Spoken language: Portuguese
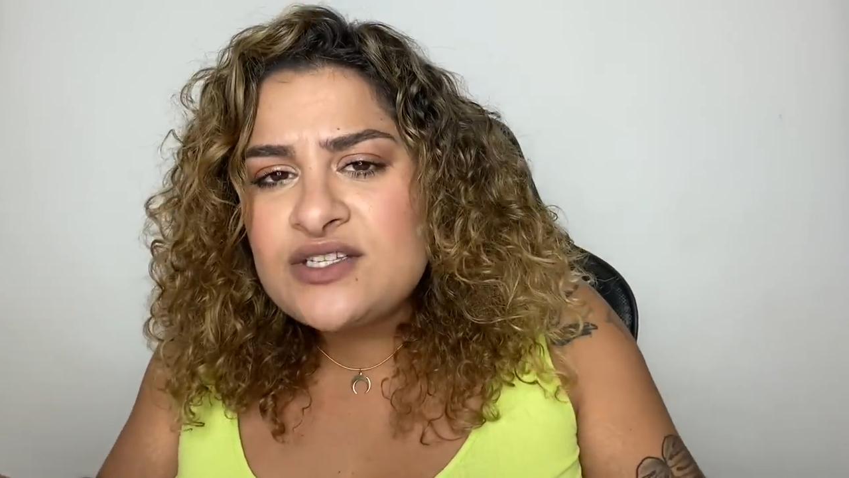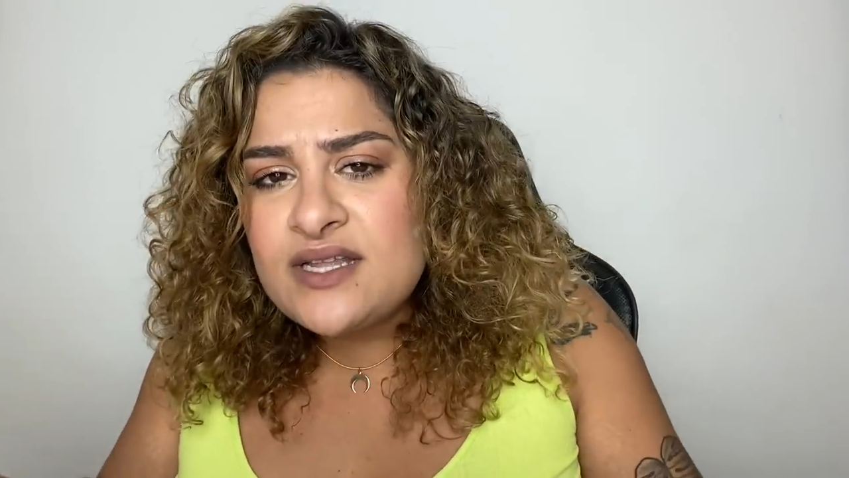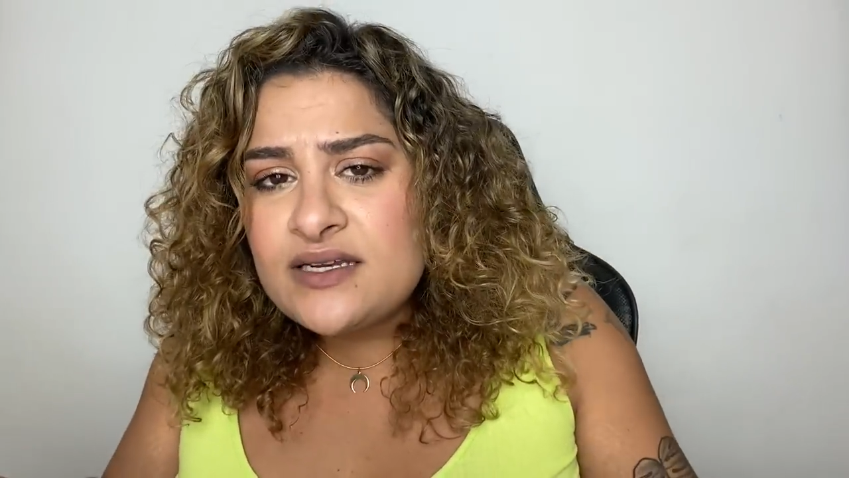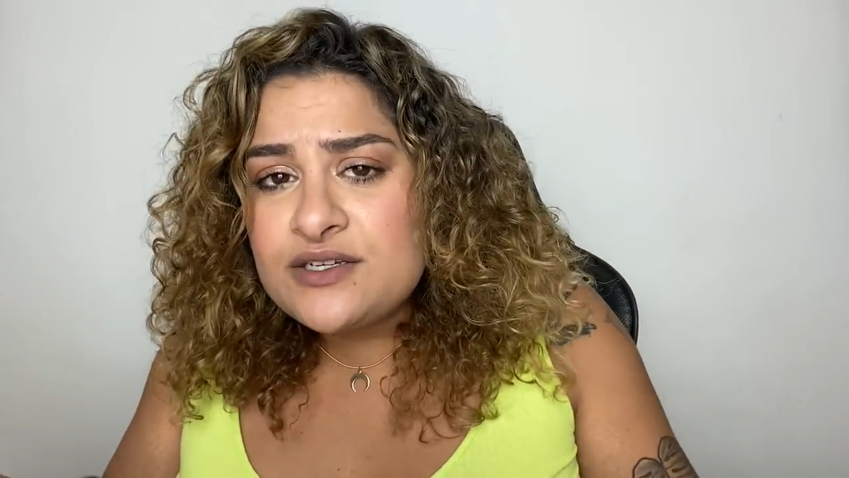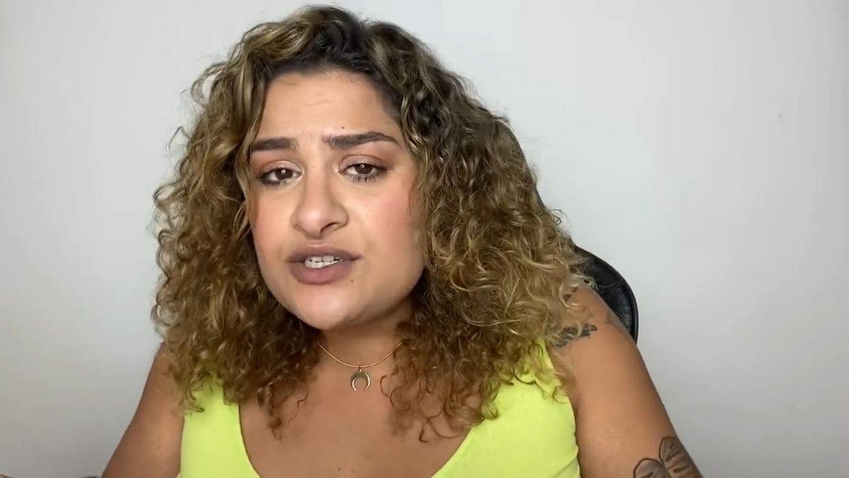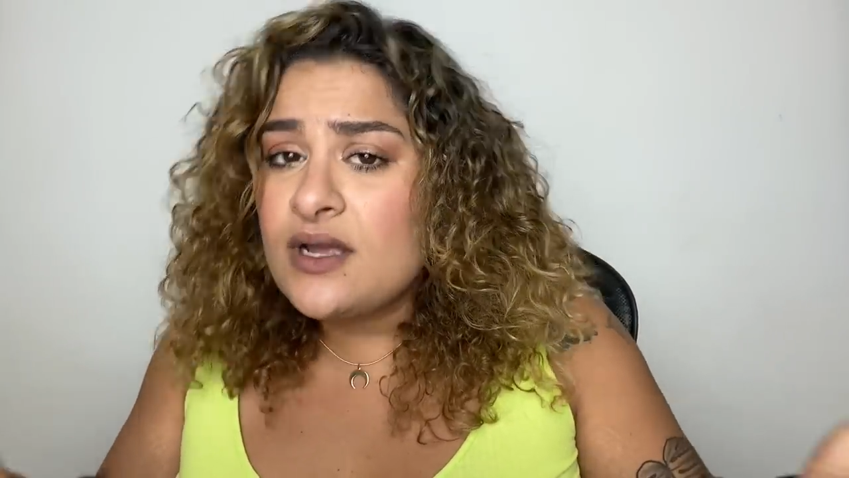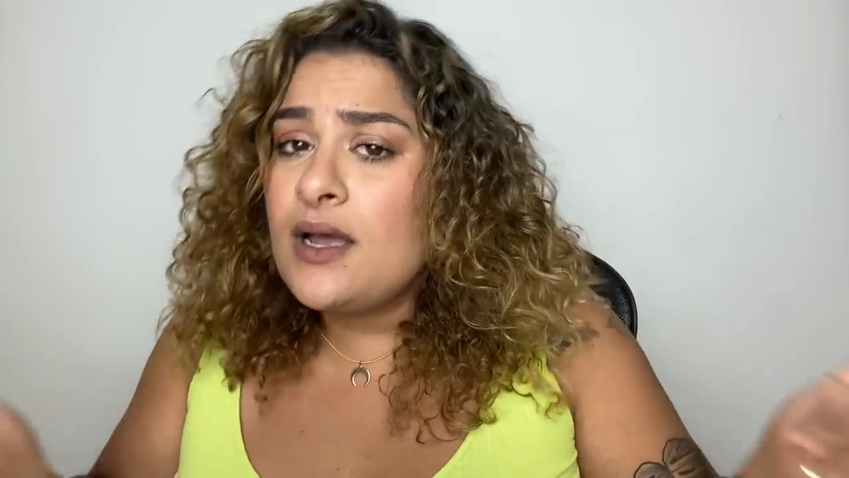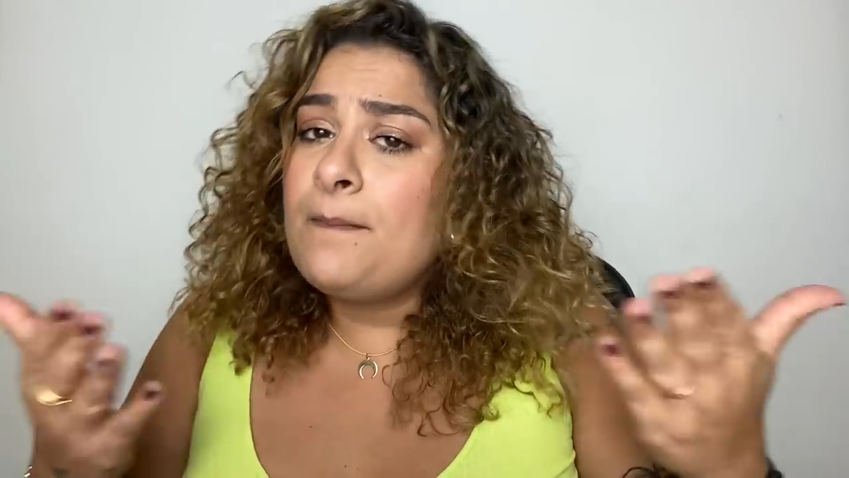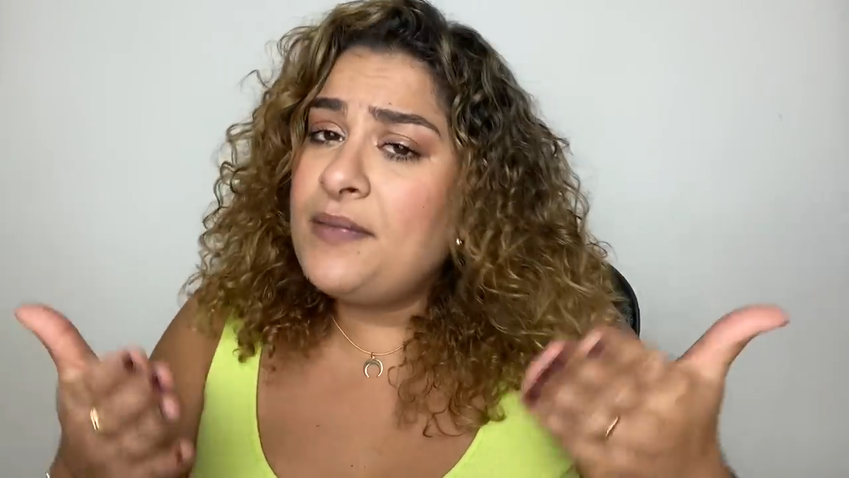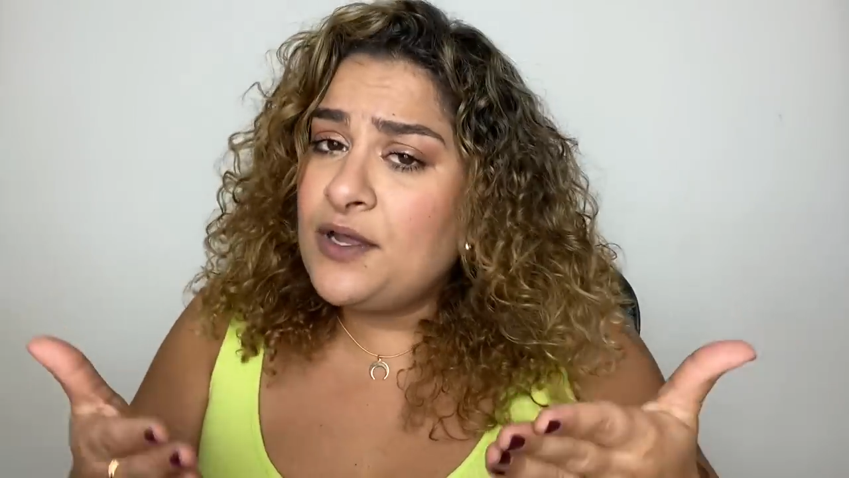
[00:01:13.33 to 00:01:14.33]
deles.
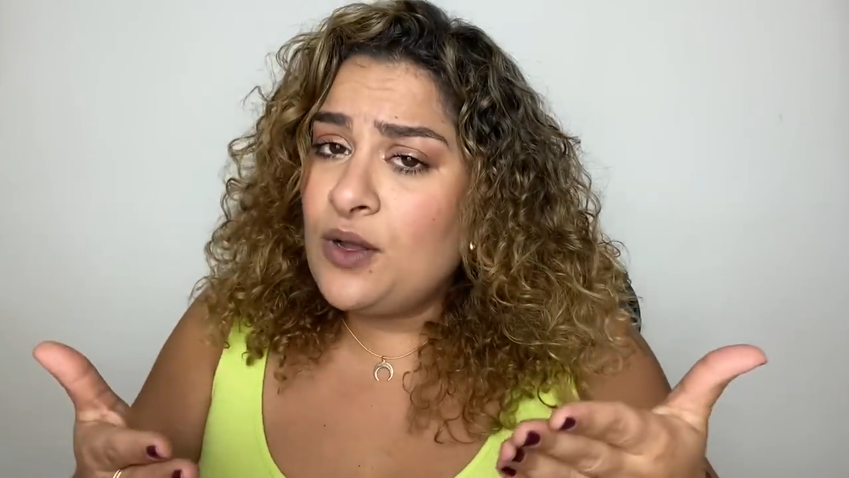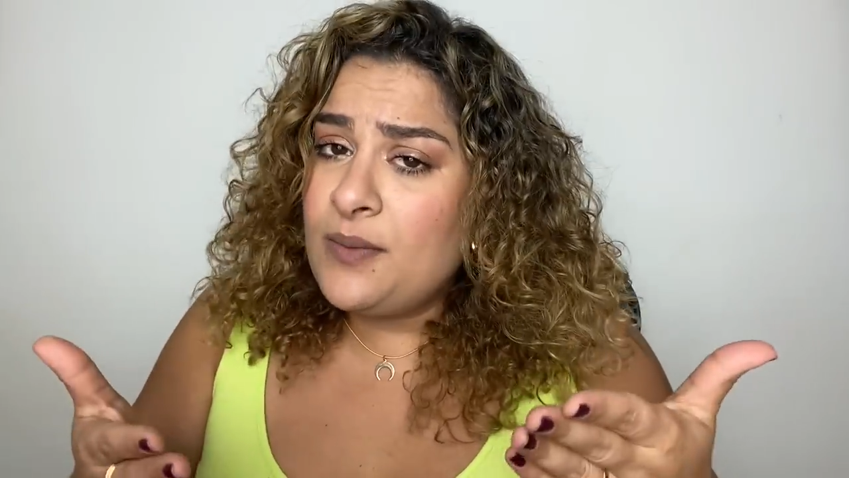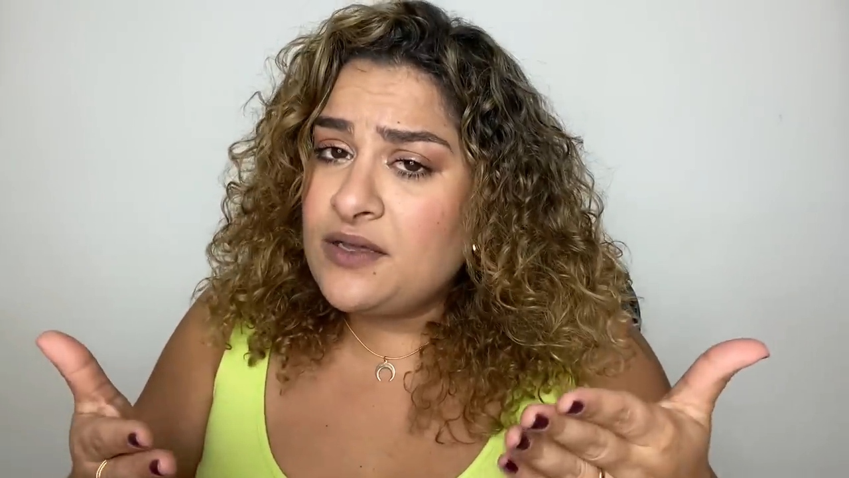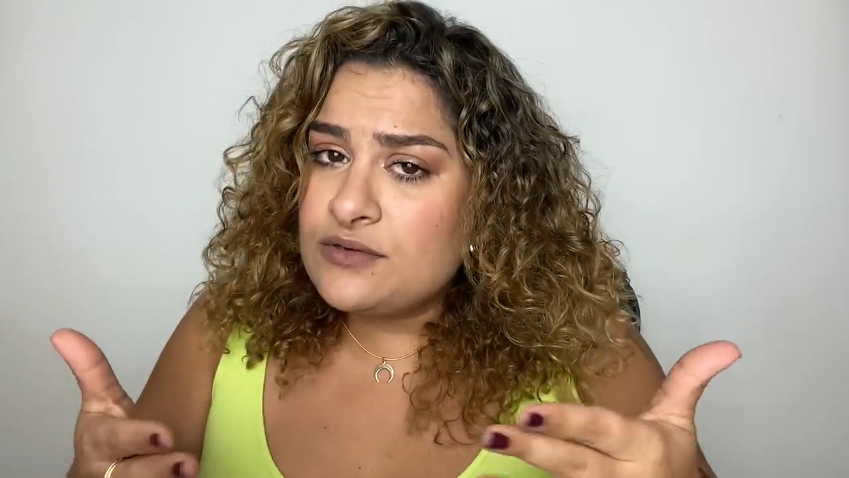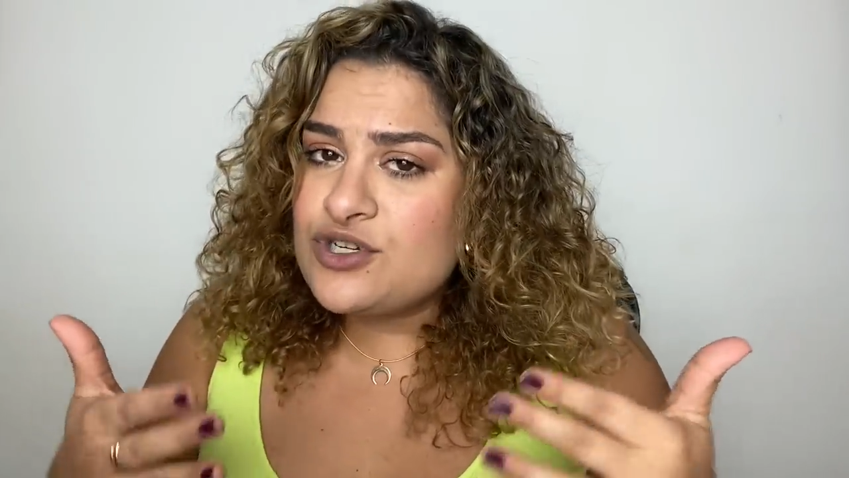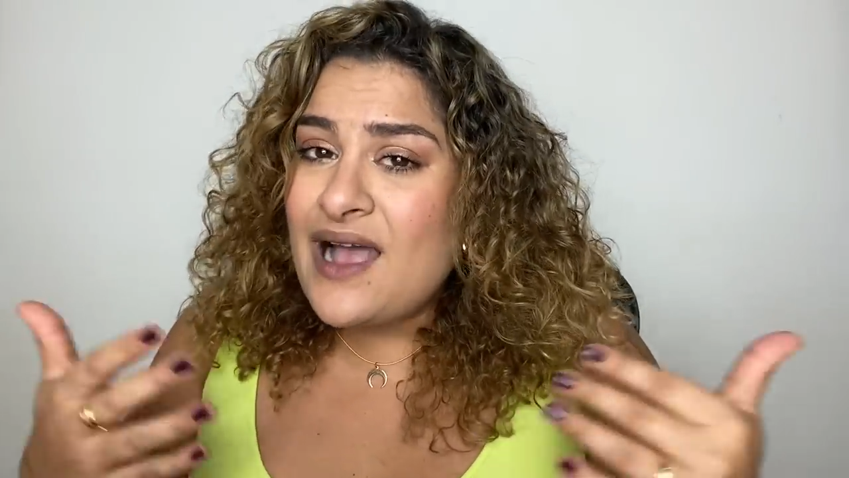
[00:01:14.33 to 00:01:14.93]
Pelo menos